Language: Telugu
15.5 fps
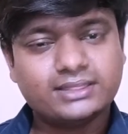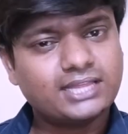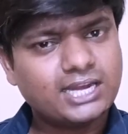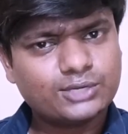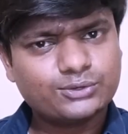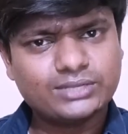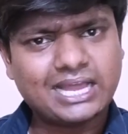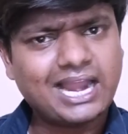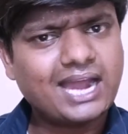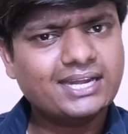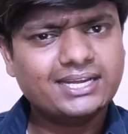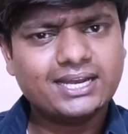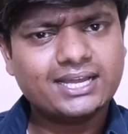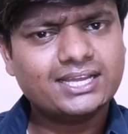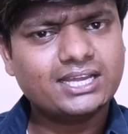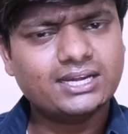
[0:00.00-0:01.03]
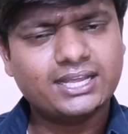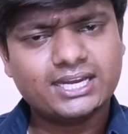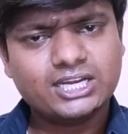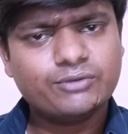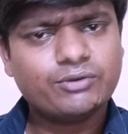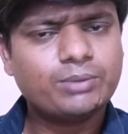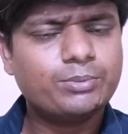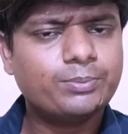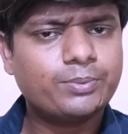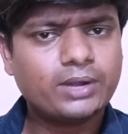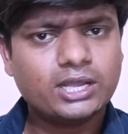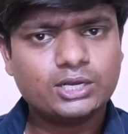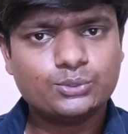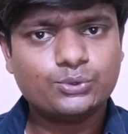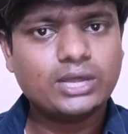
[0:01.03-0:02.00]
తనకు ఎలాంటి నెగిటివ్
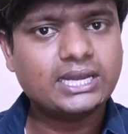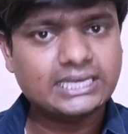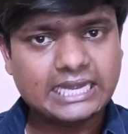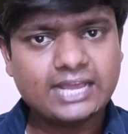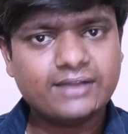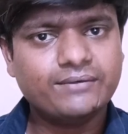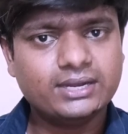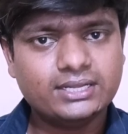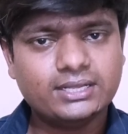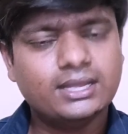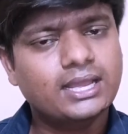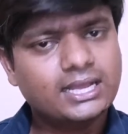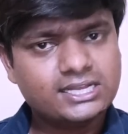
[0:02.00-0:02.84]
అభిప్రాయాలు కూడా లేవని